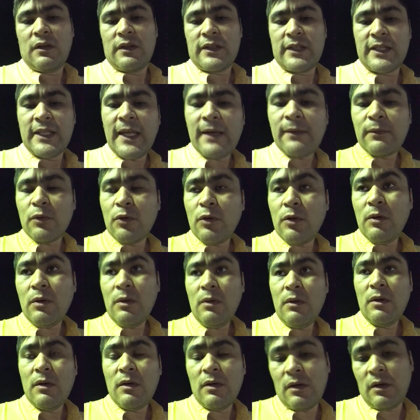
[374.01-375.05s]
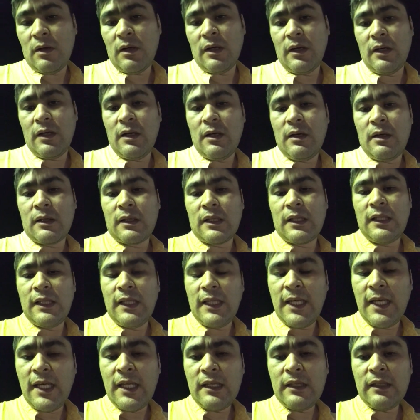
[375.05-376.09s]
все равно э,
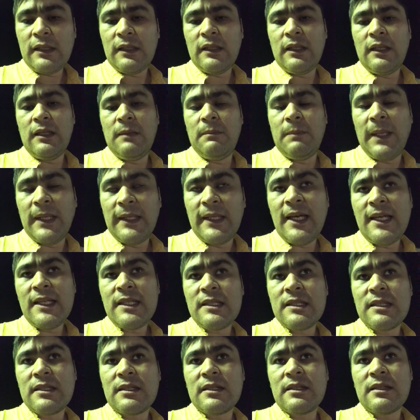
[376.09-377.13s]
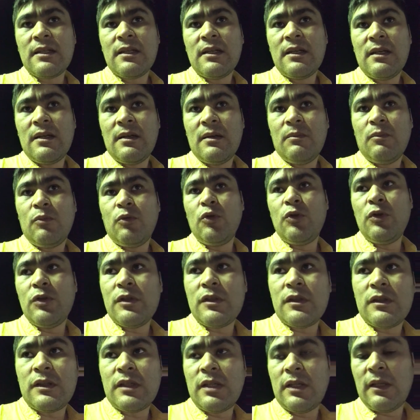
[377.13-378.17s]
клиент и баланс
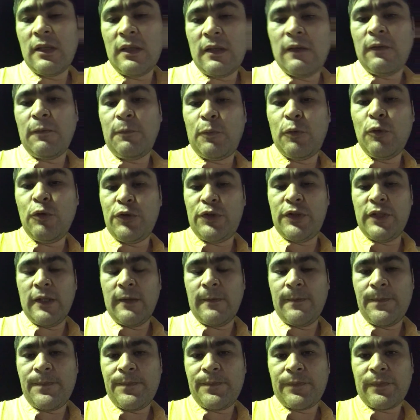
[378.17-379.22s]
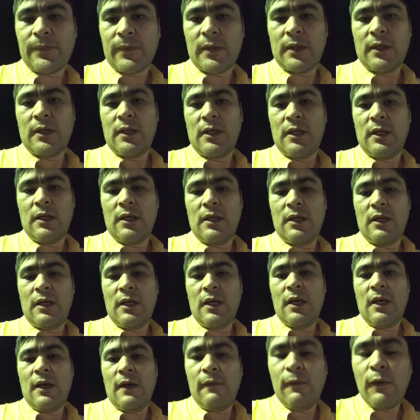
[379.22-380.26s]
будет э, в плюсе.
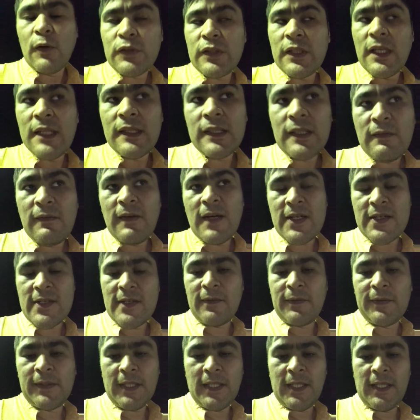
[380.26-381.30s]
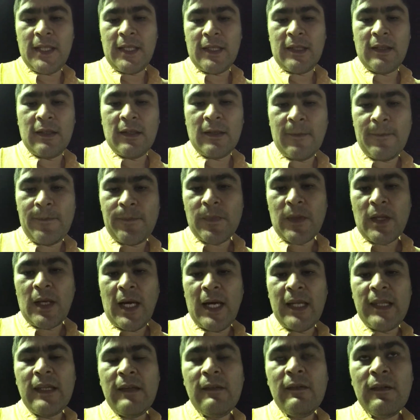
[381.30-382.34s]
Вот это важно в трейдинге,
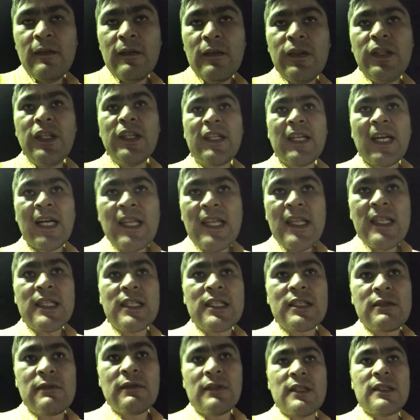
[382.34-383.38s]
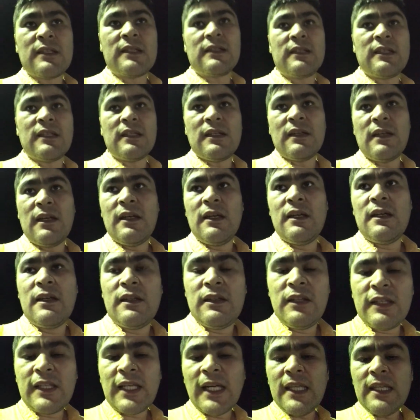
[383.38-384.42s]
а не, не количество,
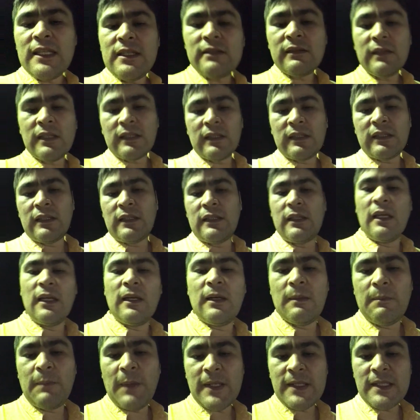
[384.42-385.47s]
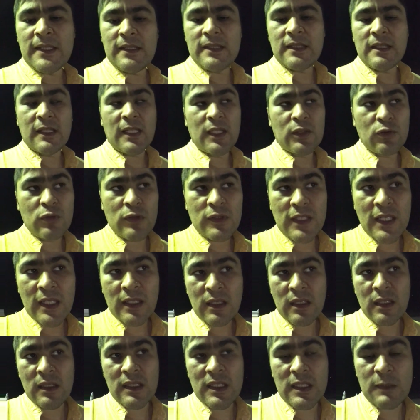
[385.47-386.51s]
э, не количество э, позиций, которые
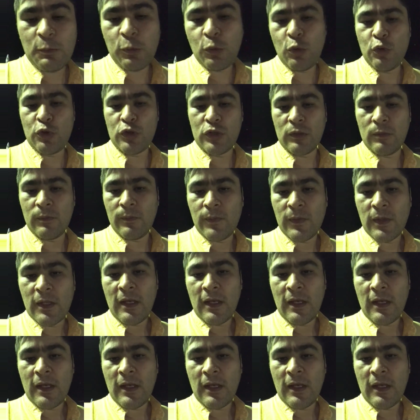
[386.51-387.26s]
закрылись с плюсом,